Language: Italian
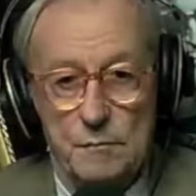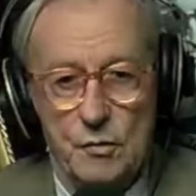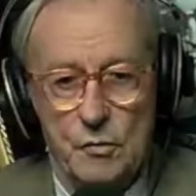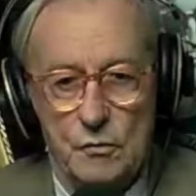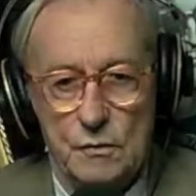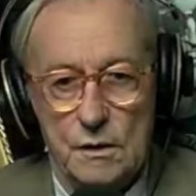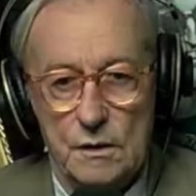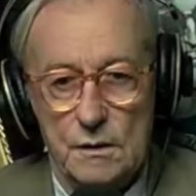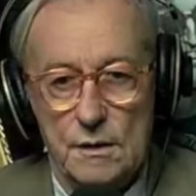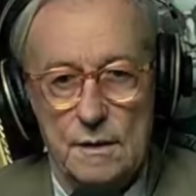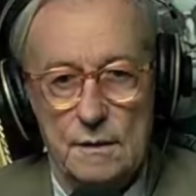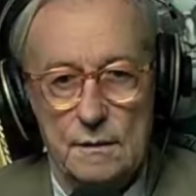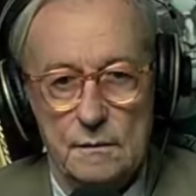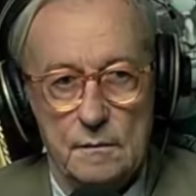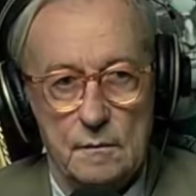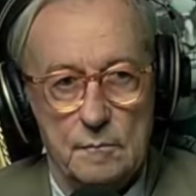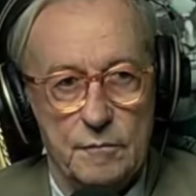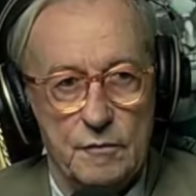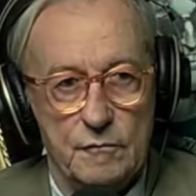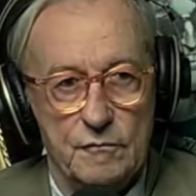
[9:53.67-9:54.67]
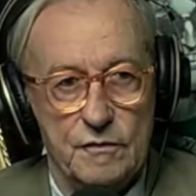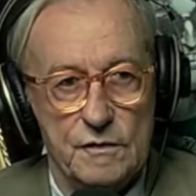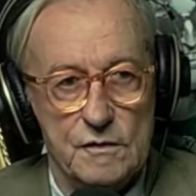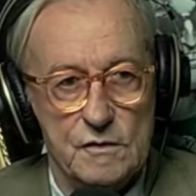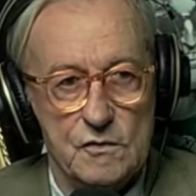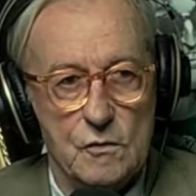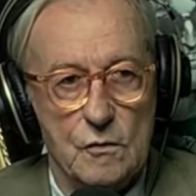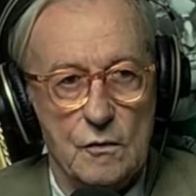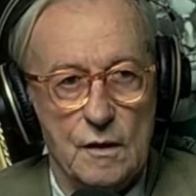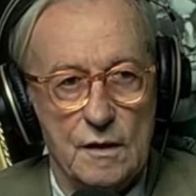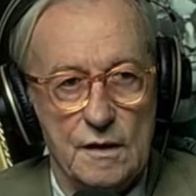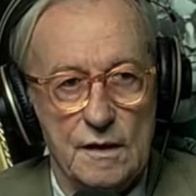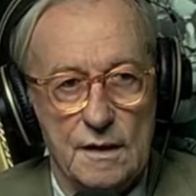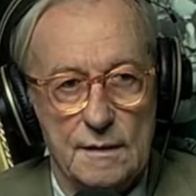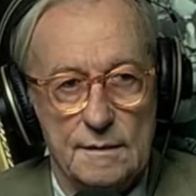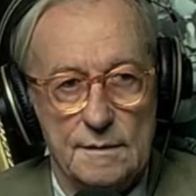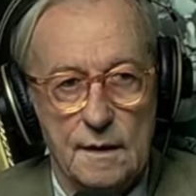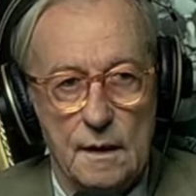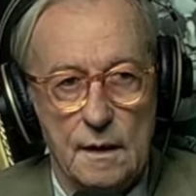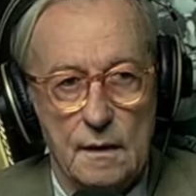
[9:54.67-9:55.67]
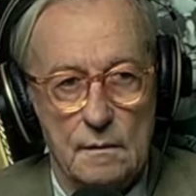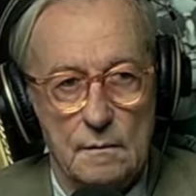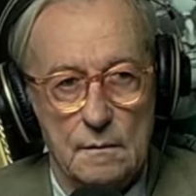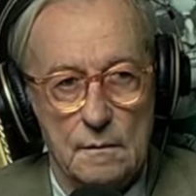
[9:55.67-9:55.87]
mi importa niente, preferisco di, la realtà.